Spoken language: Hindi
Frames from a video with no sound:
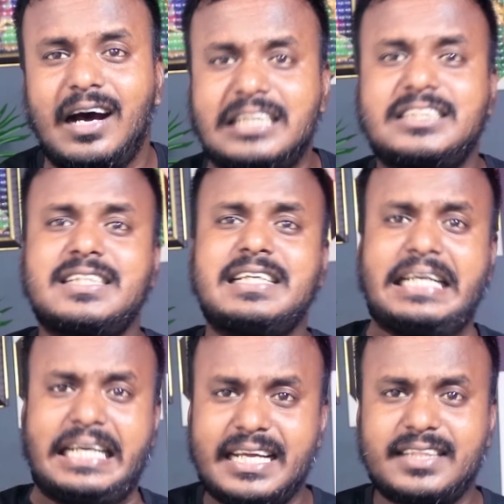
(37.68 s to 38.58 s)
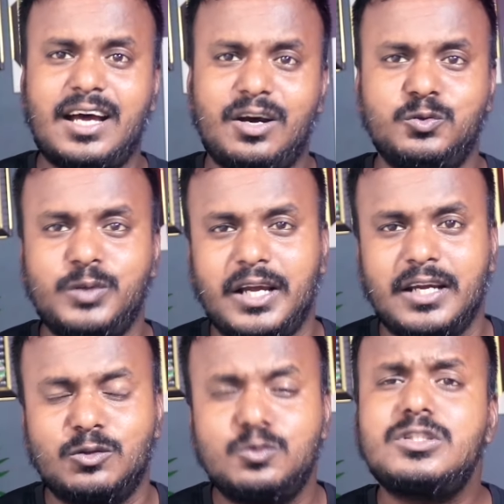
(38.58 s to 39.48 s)
आज तक नेता हुए
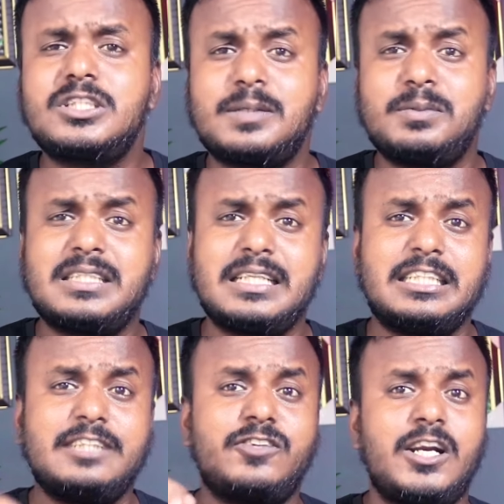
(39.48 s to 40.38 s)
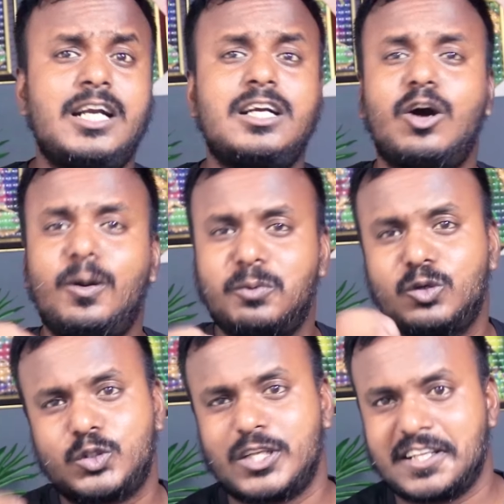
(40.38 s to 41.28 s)
हैं उन सभी से डिफरेंट
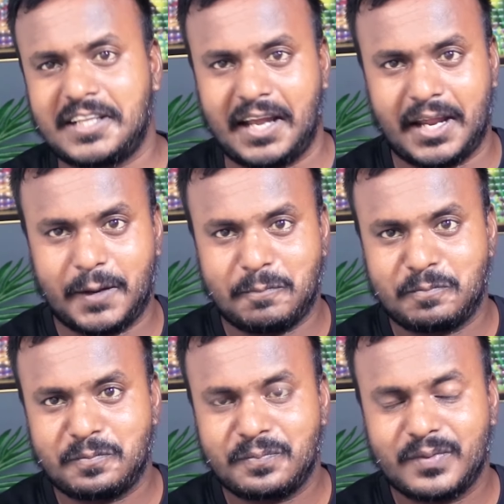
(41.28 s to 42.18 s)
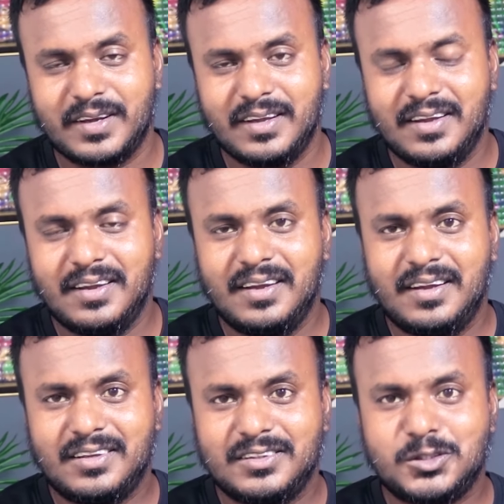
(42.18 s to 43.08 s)
अप्रोच रखते हैं
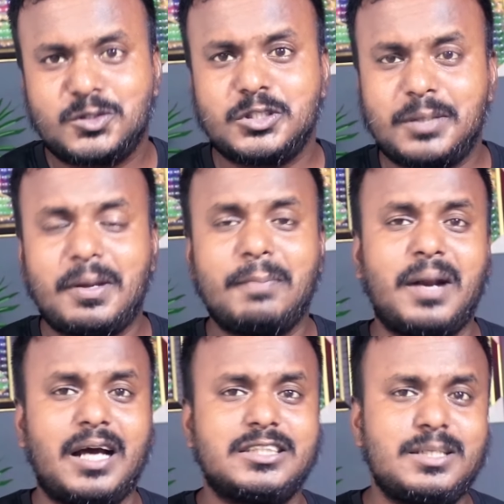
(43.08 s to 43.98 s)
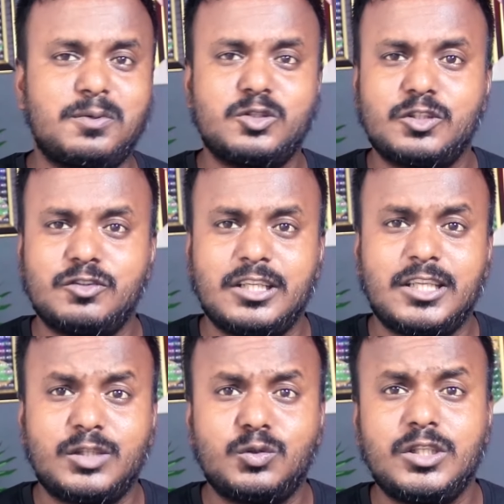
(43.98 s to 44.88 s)
दोस्तों जब ये ब्राज़ील पहुंचे हुए
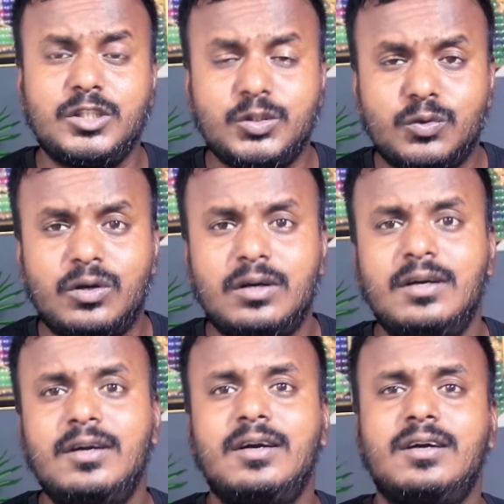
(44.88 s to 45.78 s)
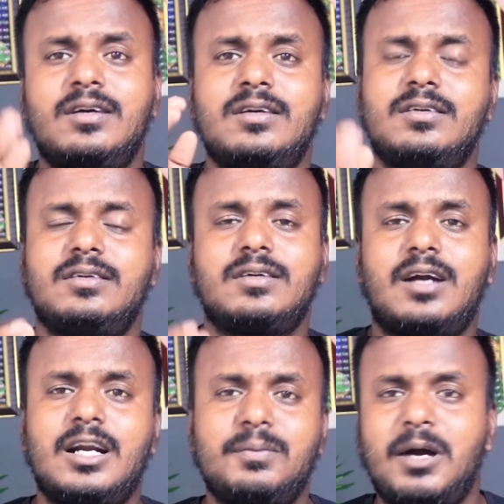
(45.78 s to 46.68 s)
थे तो इनको
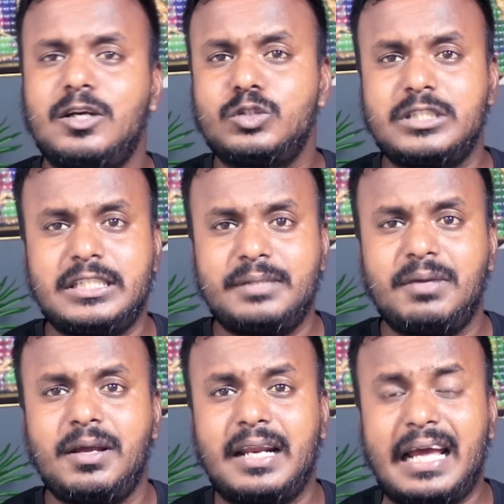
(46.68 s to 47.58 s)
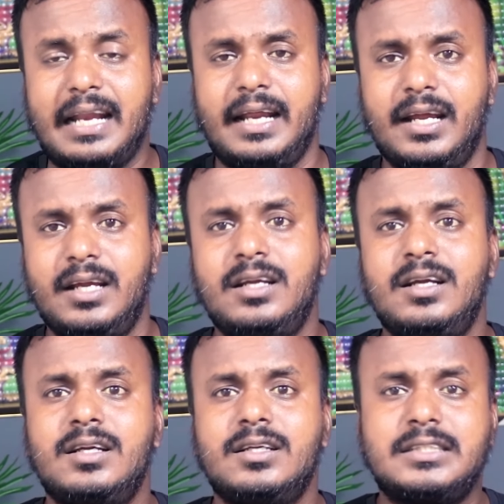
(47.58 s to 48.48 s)
काठमांडू सिटी में रह रहे हैं
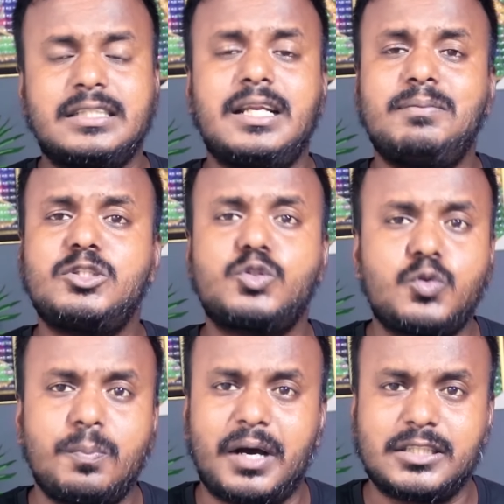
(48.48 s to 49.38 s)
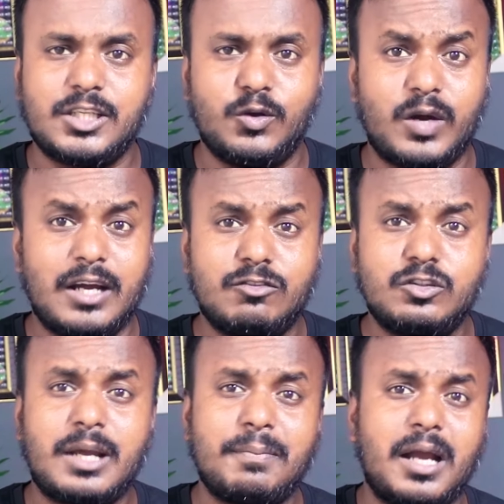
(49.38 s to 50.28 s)
जितने भी सुकुमवासी लोग हैं
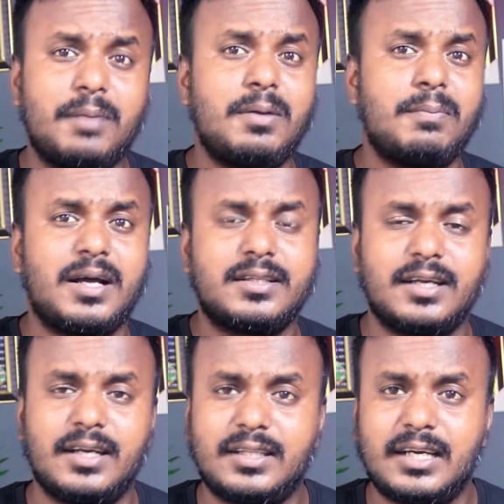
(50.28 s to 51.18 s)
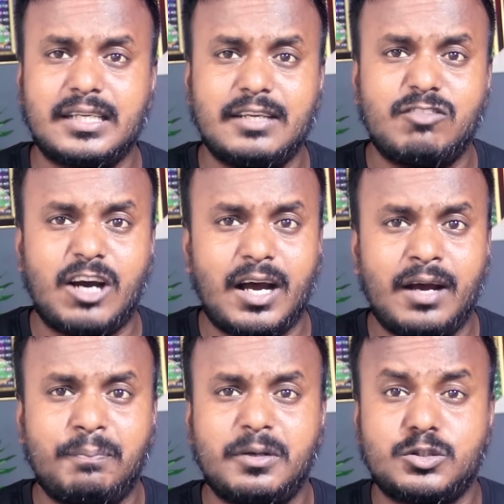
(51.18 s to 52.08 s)
उनके बारे में बात करना था कि
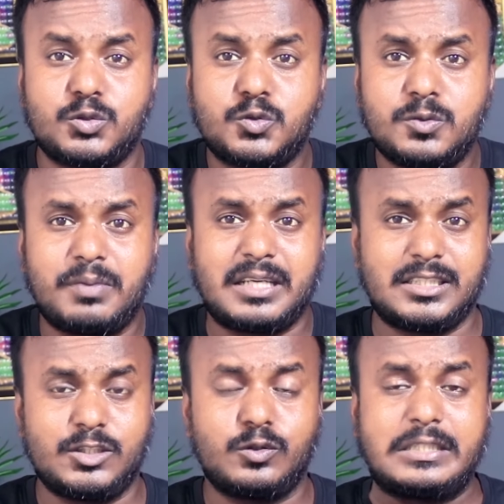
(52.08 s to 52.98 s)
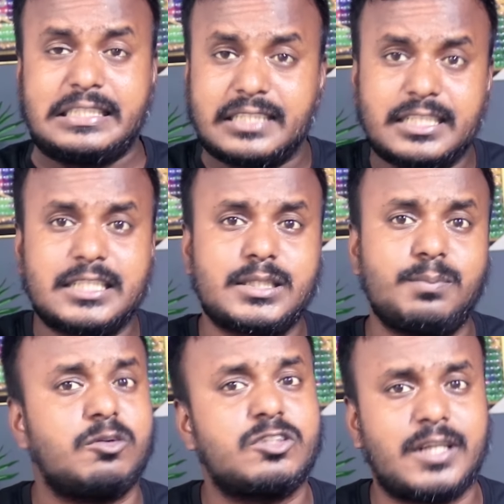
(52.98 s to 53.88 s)
वहाँ पर सुकुमवासी को किस तरीके
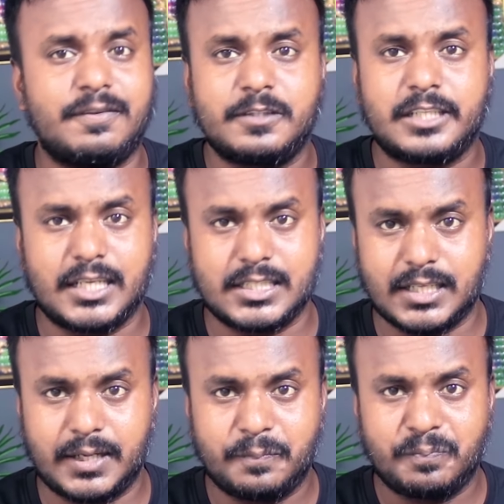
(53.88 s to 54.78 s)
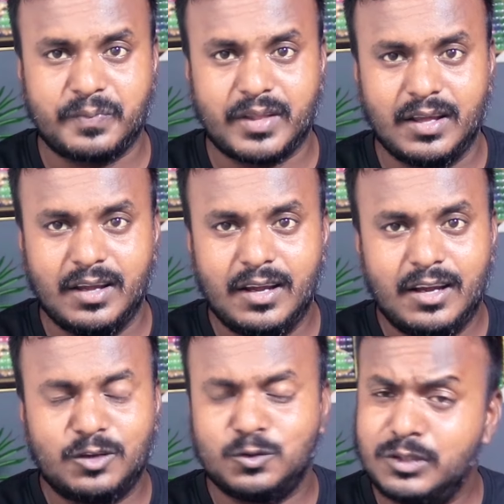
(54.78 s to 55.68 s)
से व्यवस्थापन किया जाए
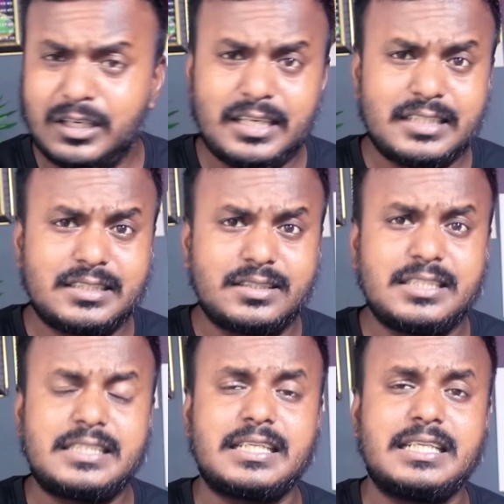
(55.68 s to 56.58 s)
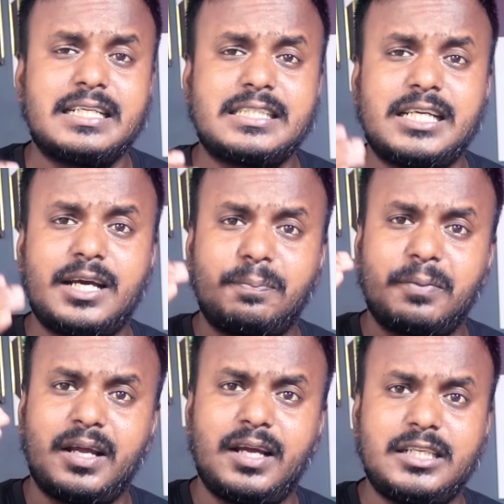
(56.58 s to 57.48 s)
उन्होंने जिस तरीके से
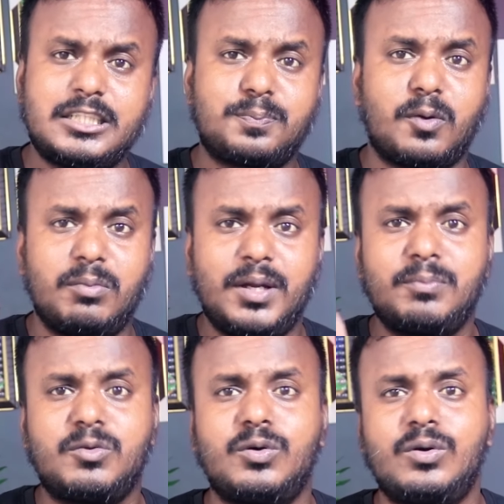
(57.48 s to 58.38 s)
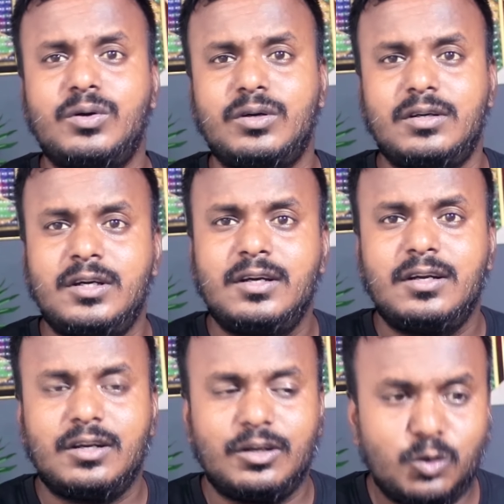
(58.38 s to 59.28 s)
अपने इस प्रॉब्लम को
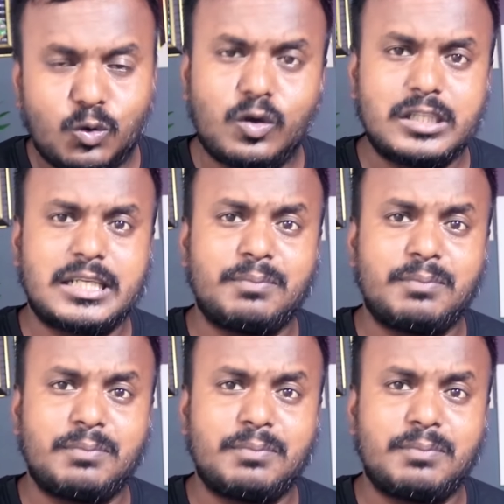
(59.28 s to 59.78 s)
लोगों के